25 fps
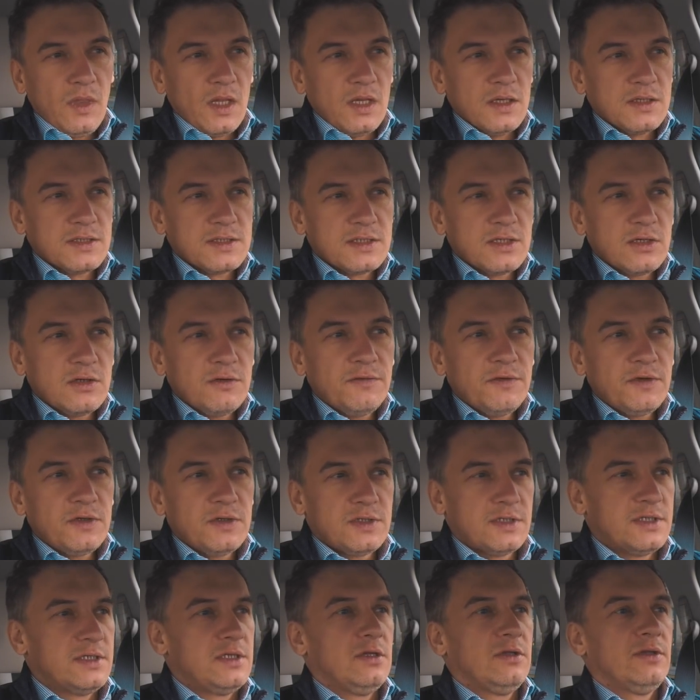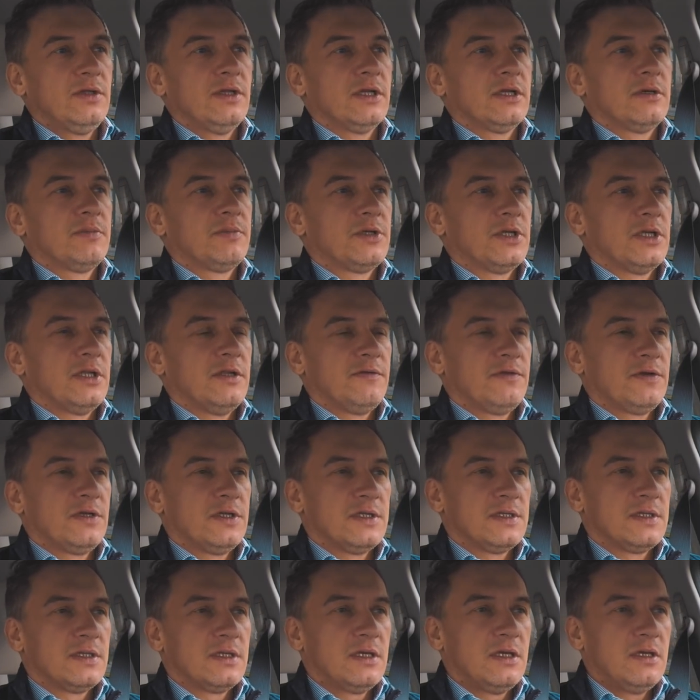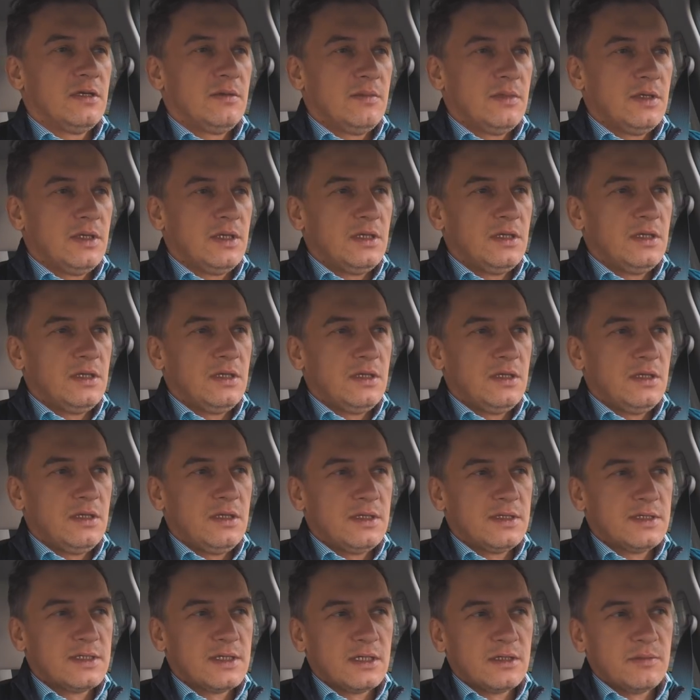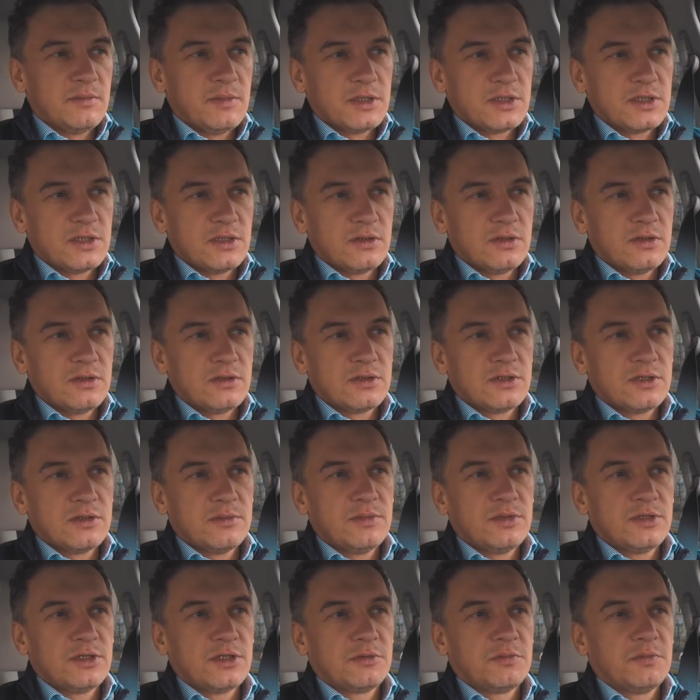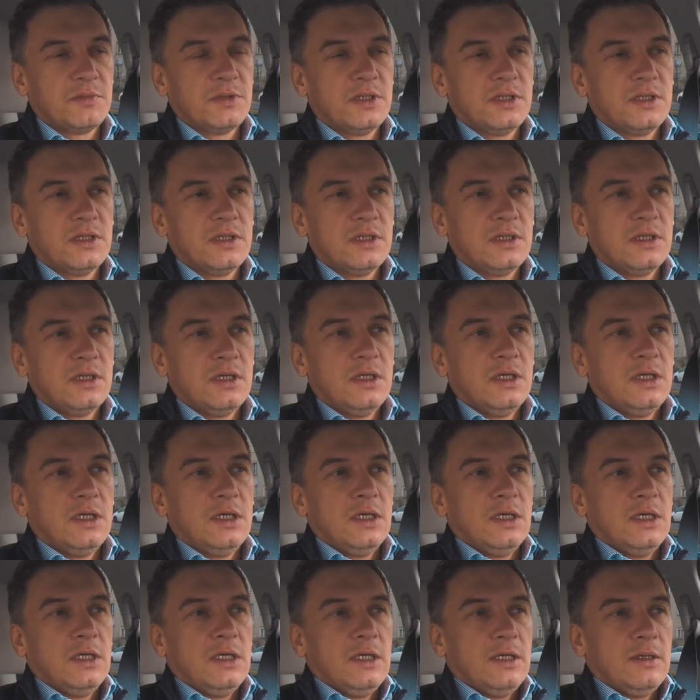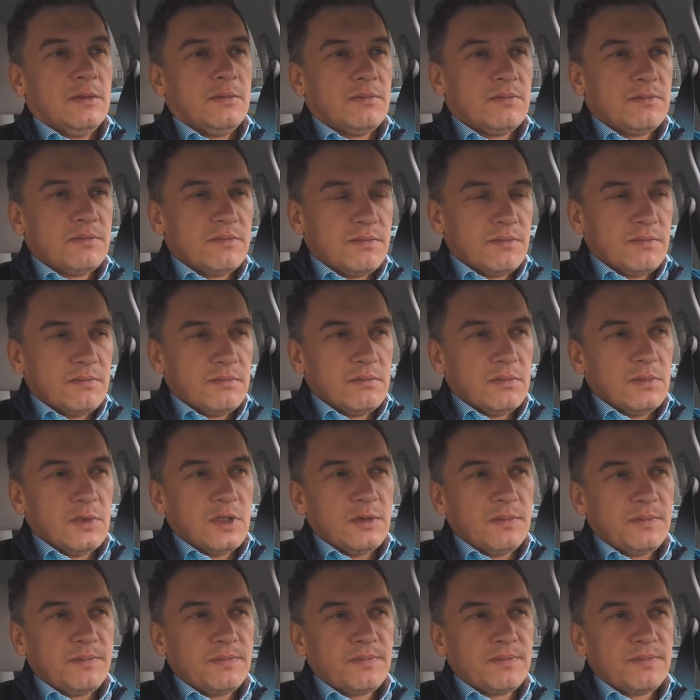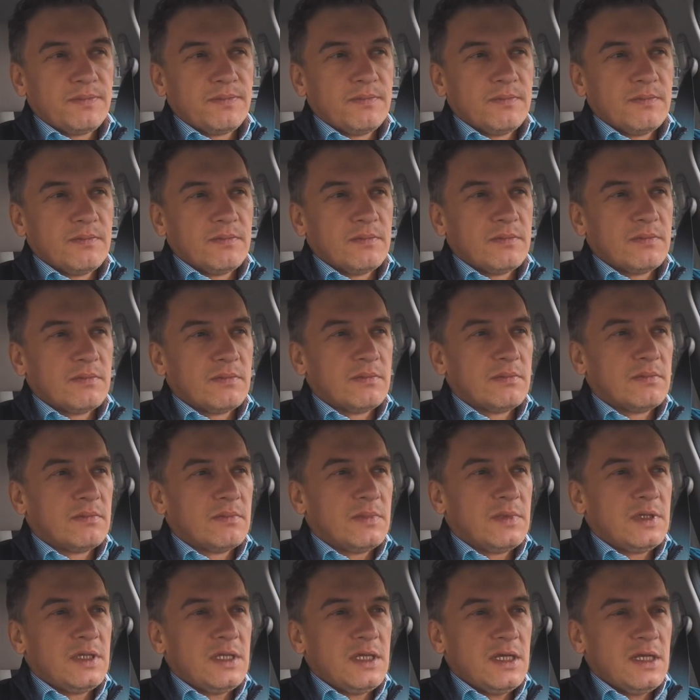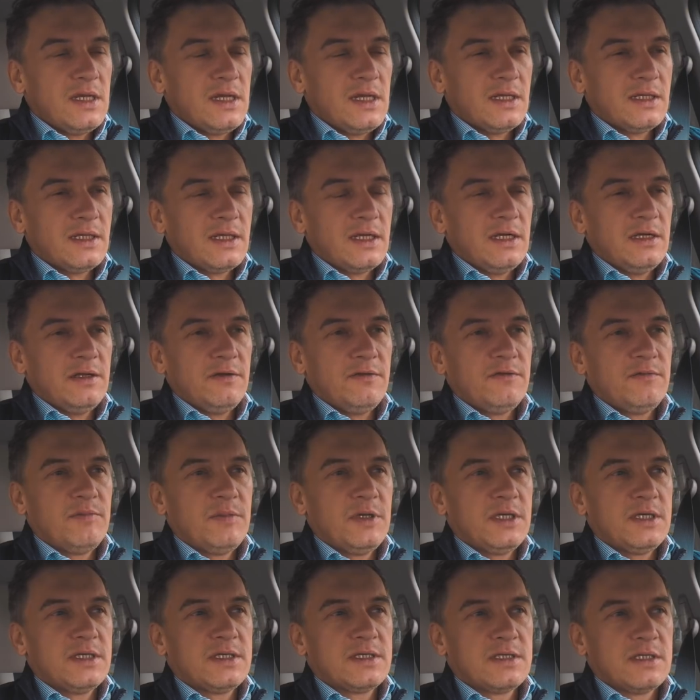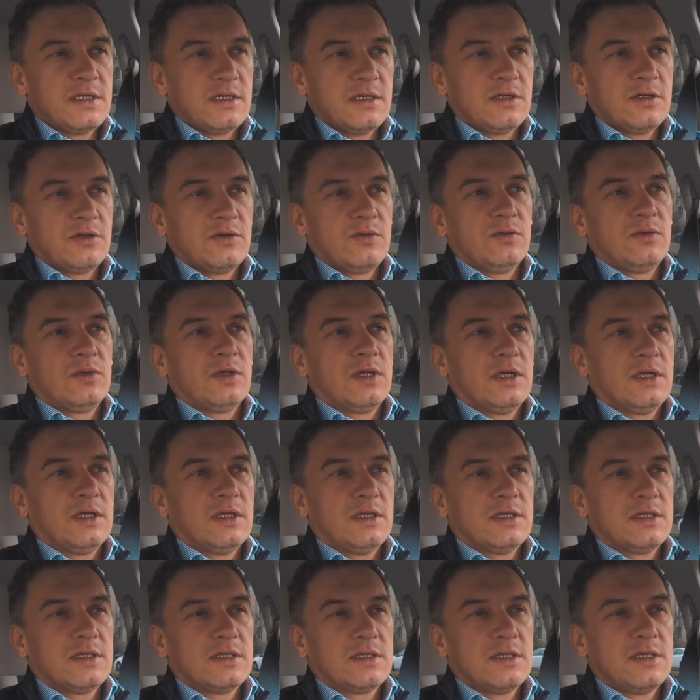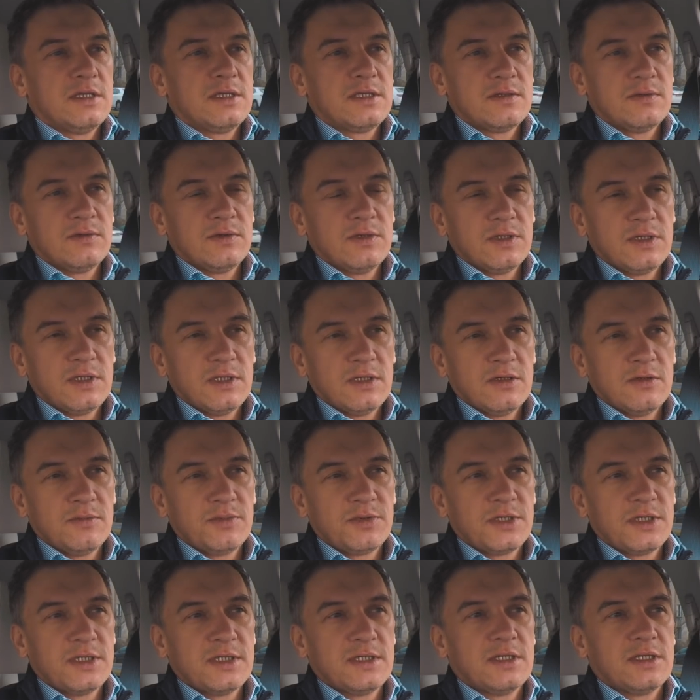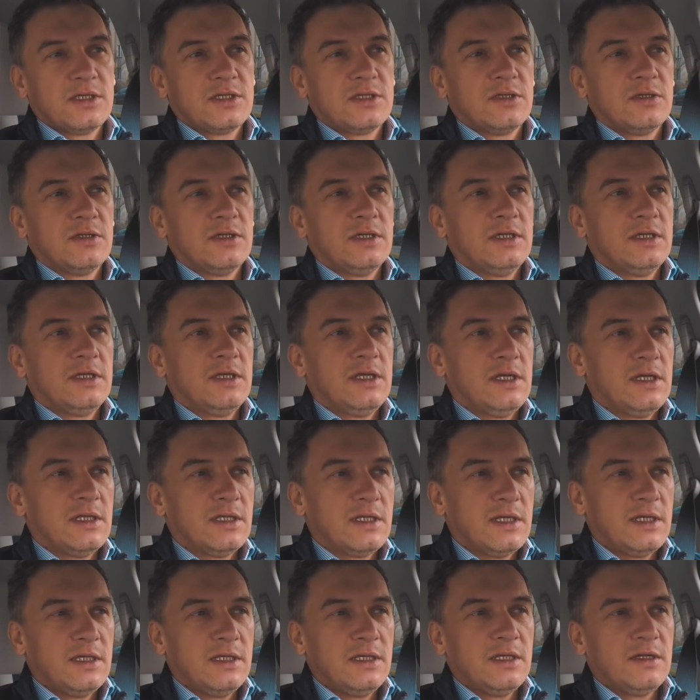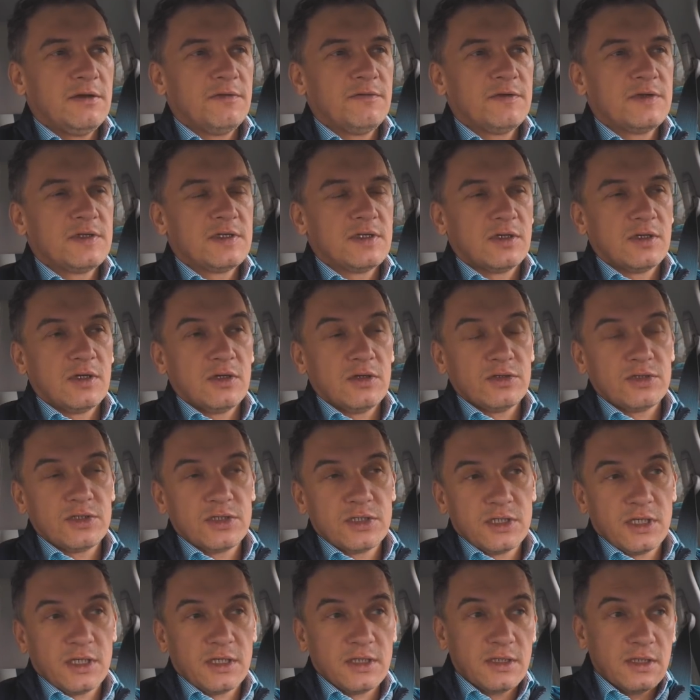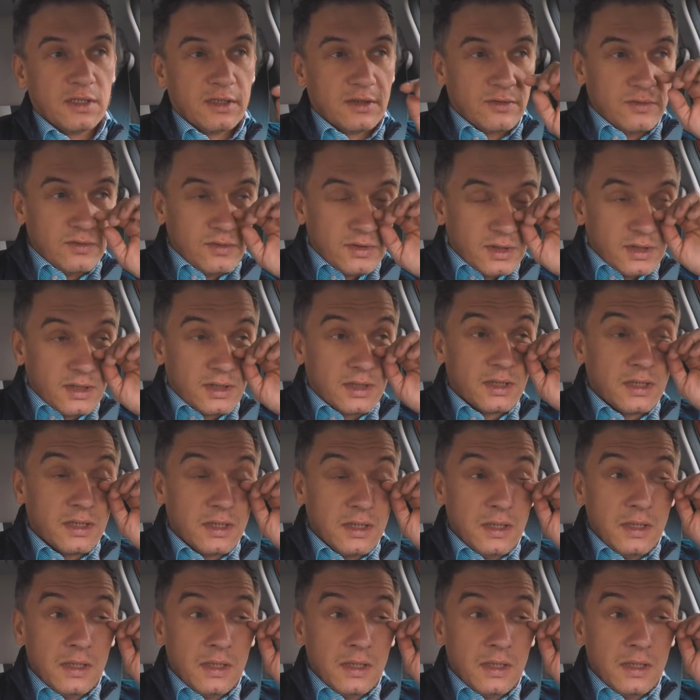zdrowy rozsądek przede wszystkim i zadbać o to, żebyśmy no, nie latali w miejscach, które nie są do tego przeznaczone, nie latali na wysokościach, na których